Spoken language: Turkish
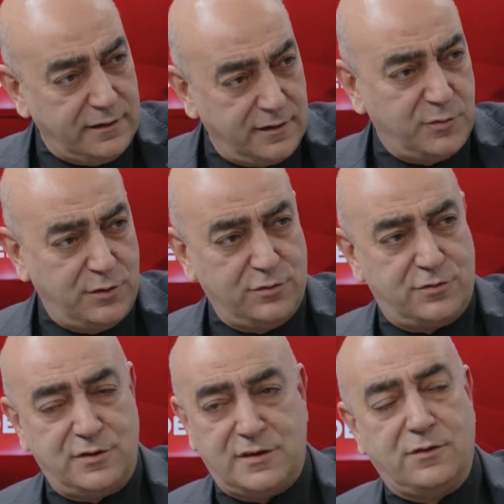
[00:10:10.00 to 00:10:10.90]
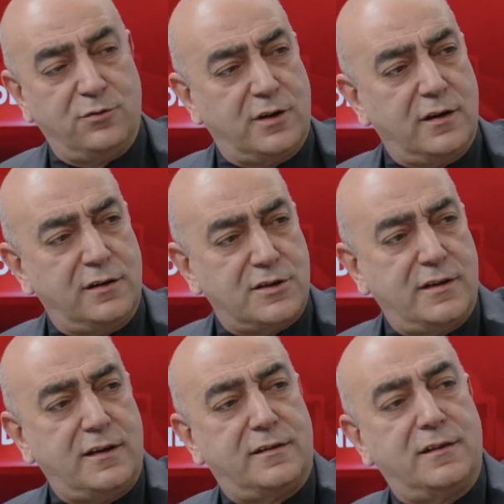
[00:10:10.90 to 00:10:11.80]
Kenan biliyorsun işte o
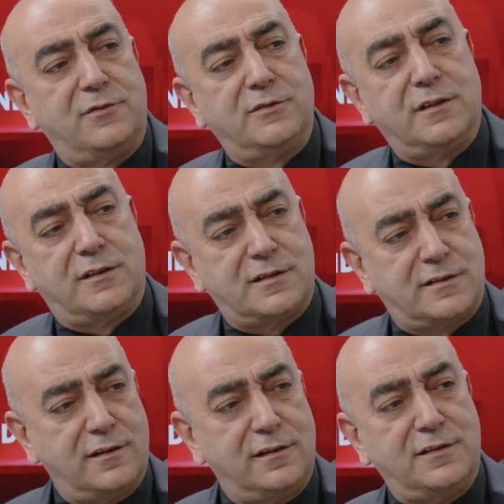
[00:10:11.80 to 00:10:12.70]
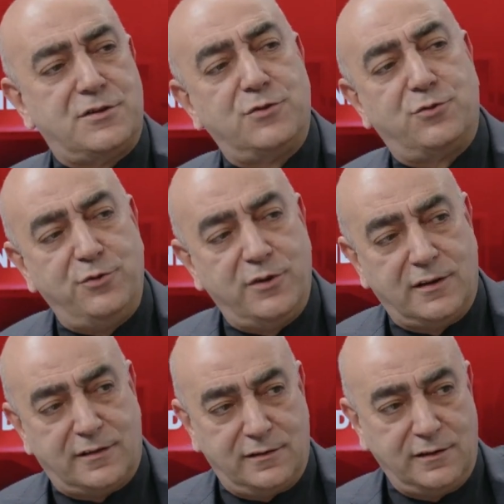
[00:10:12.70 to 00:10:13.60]
kardeşleri tarafından kıskanıldığı için
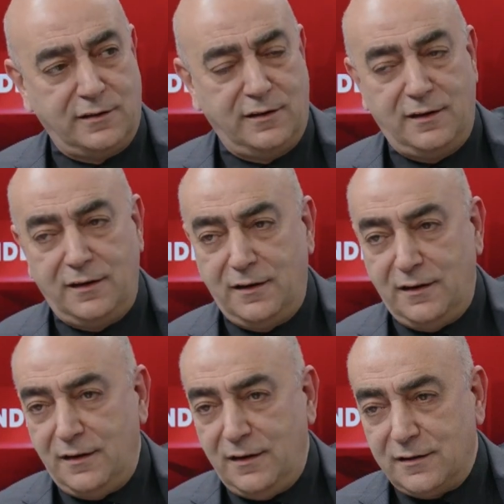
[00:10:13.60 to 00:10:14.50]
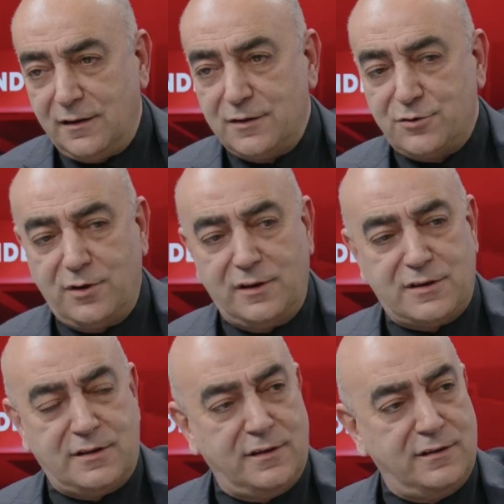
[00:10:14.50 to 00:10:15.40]
kuyuya atılan. Daha sonra
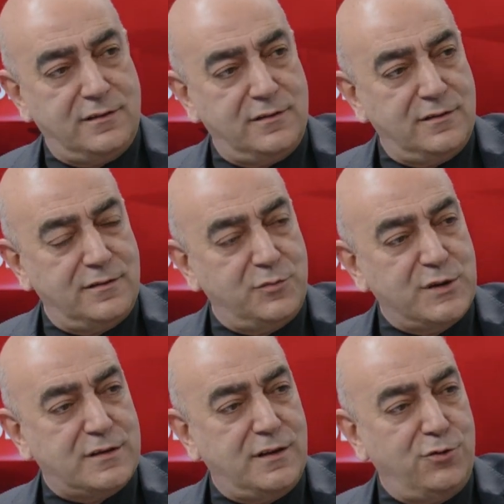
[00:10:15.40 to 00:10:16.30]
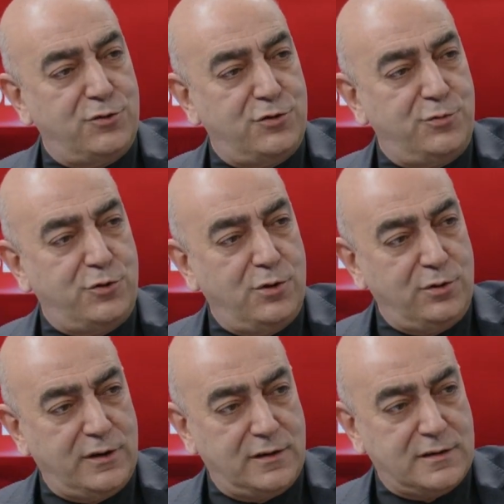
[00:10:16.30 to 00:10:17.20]
da işte e, Mısır'a götürüp
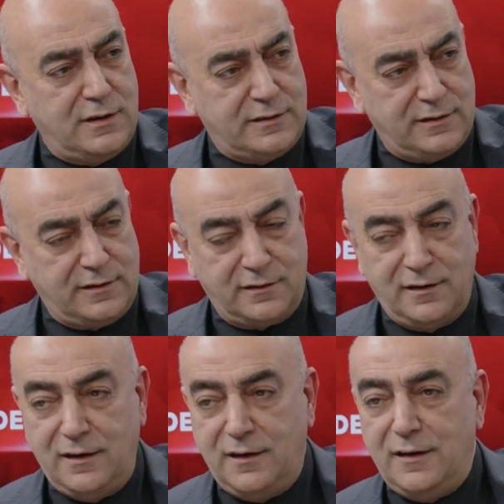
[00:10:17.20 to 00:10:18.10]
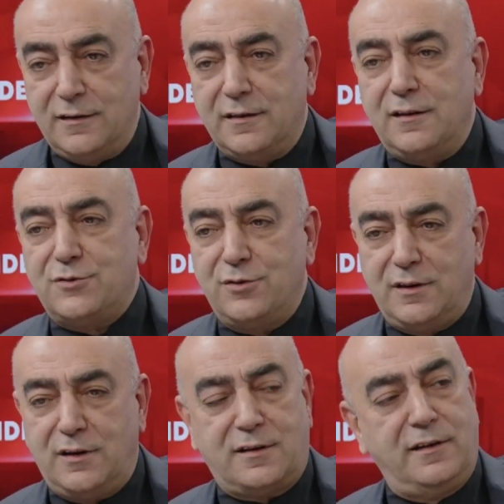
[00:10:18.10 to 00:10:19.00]
köle olarak satılan. Daha
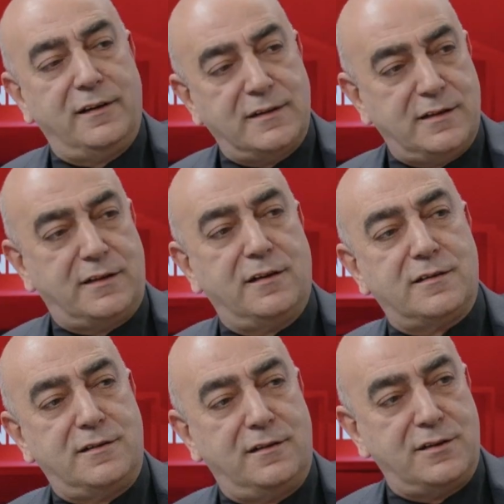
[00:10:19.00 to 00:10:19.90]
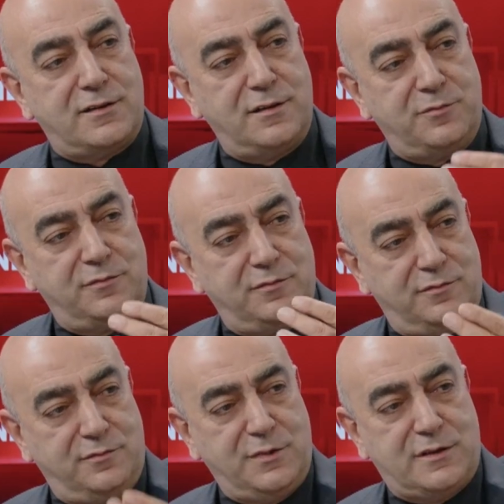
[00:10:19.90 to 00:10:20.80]
sonra da aklıyla zekasıyla işte
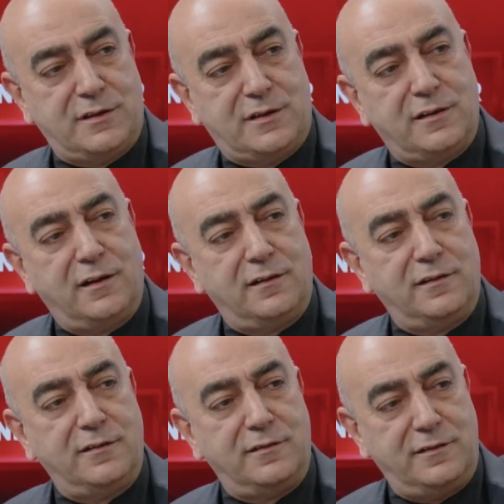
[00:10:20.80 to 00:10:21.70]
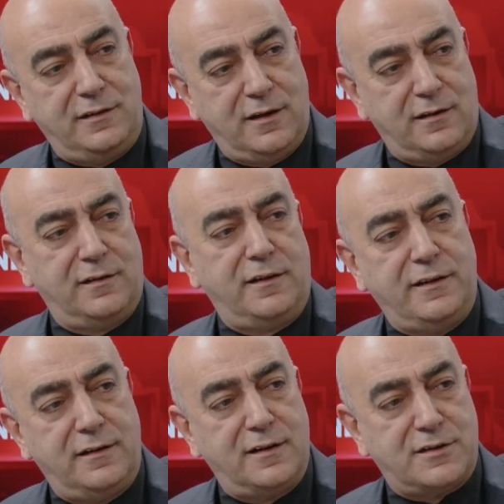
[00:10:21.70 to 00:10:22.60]
Mısır krallığının yanına
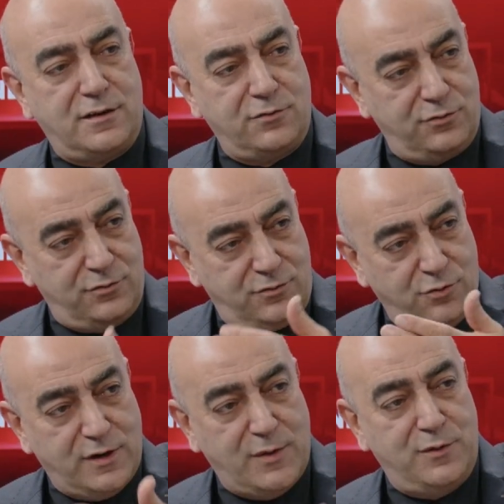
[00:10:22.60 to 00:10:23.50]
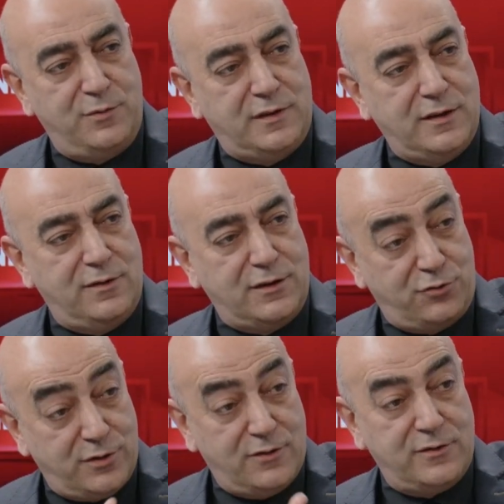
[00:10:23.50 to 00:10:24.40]
yerleşen önemli bir
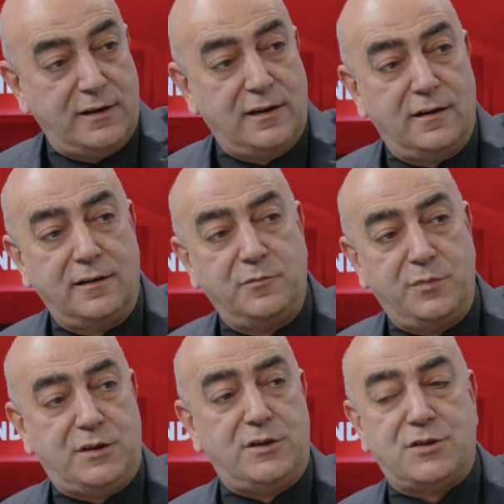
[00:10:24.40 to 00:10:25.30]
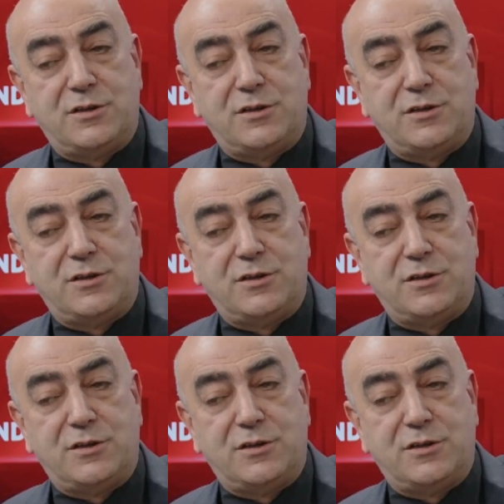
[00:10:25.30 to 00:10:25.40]
devlet görevine gelen bir